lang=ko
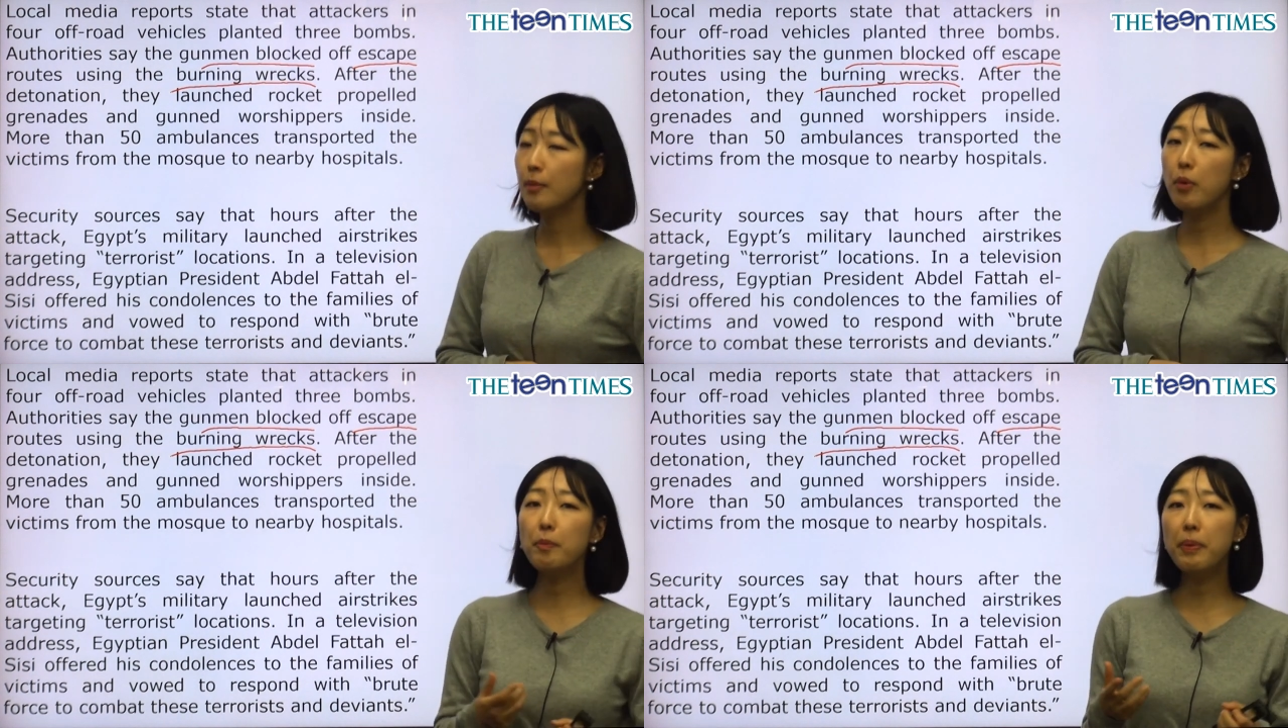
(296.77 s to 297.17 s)

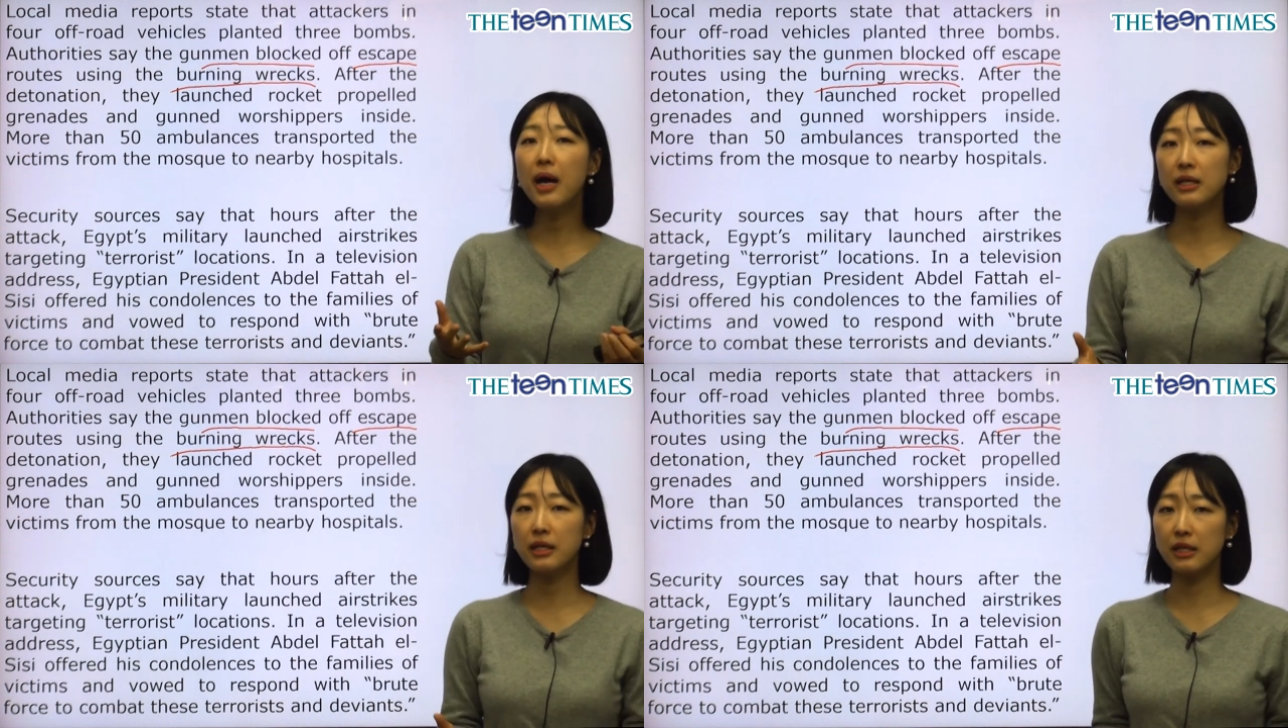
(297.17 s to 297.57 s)

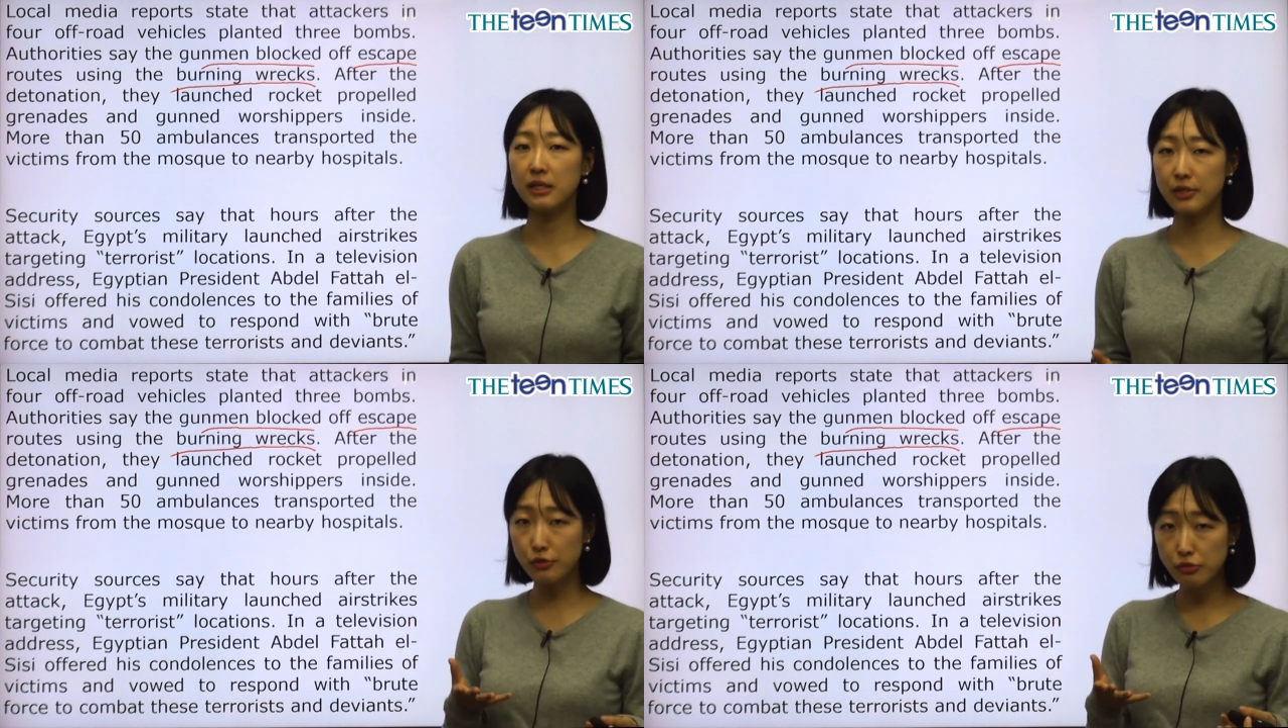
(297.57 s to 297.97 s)
폭발이
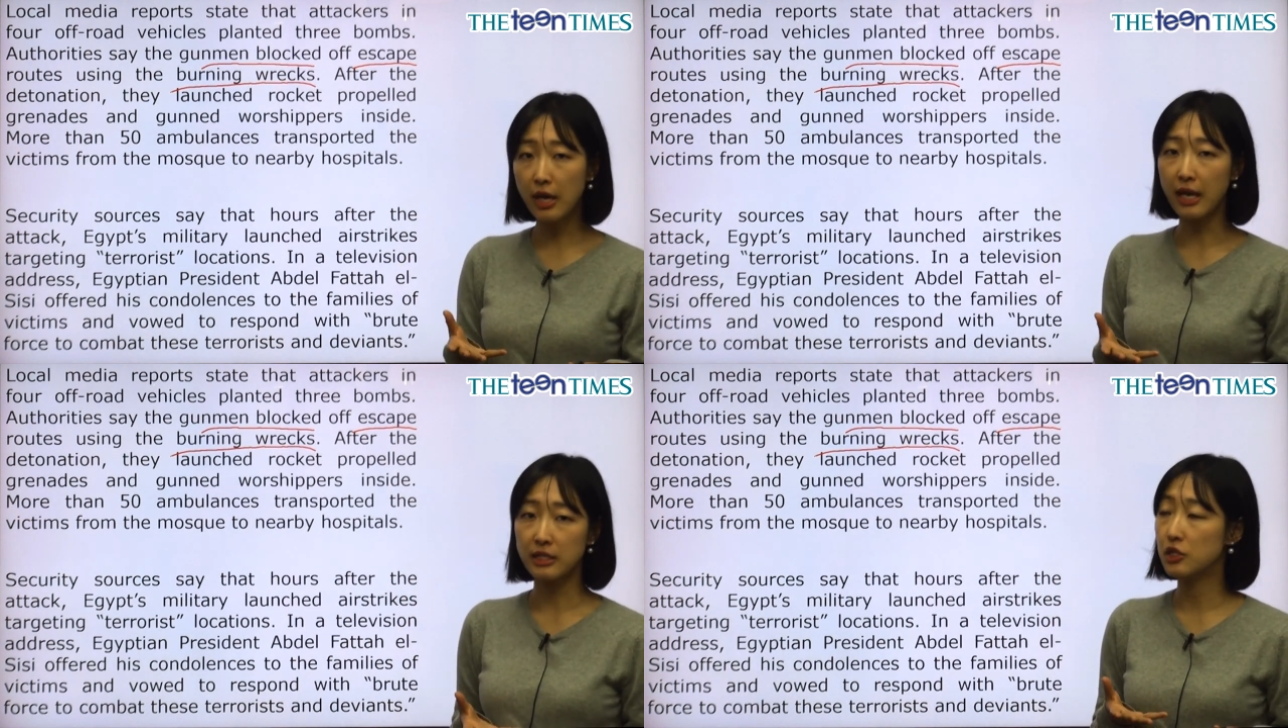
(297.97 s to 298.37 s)
있은
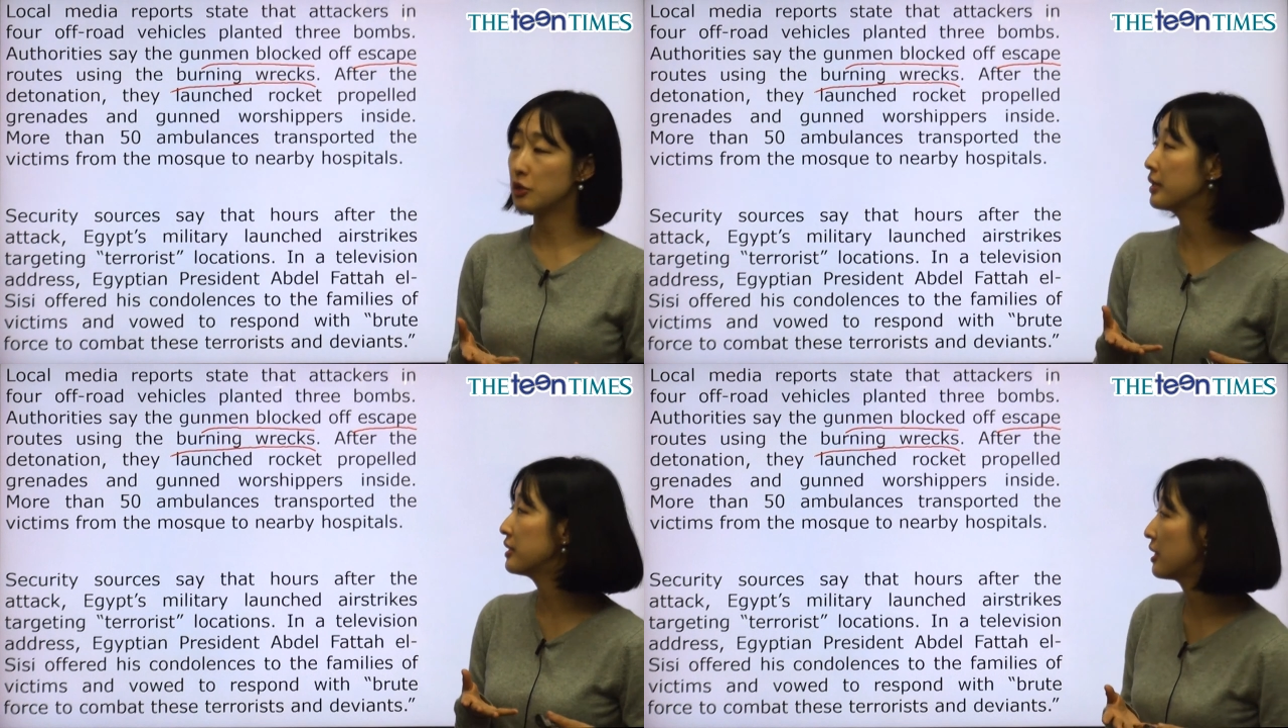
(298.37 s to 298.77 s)
후에
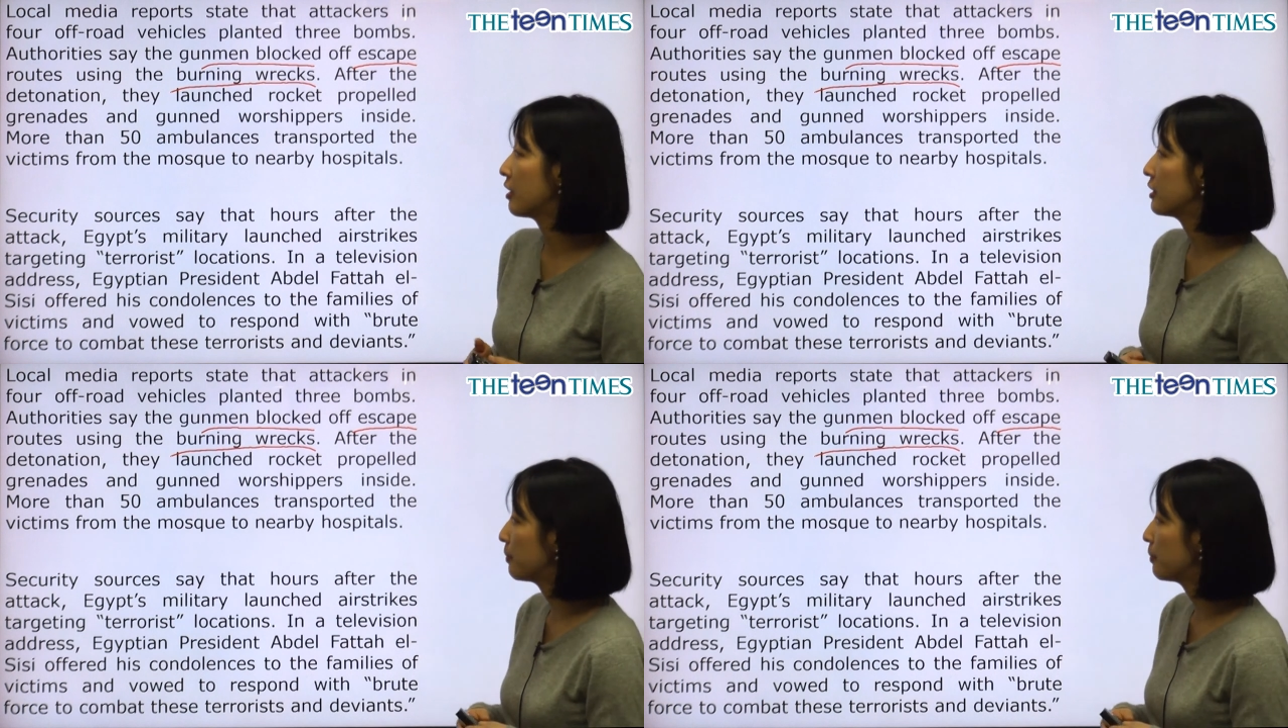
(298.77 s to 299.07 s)
디토네시란 건 이제